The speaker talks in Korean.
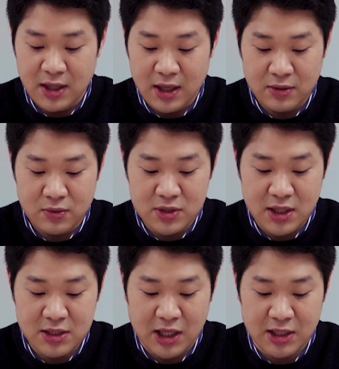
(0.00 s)

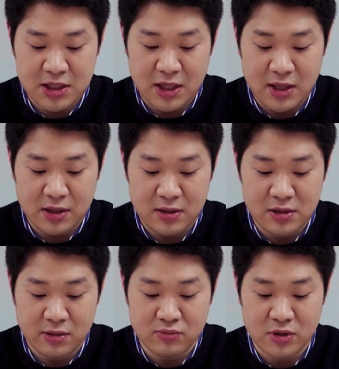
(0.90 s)
학교장 자체
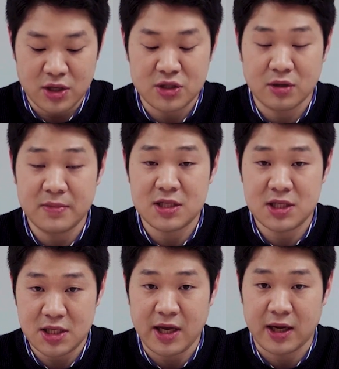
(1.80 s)
해결 여부 결정 및
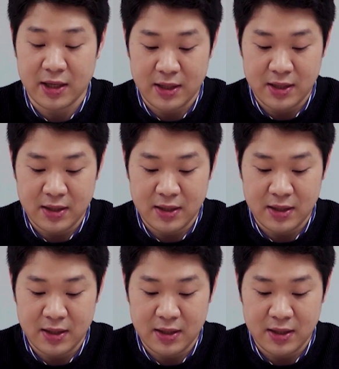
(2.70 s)
시행,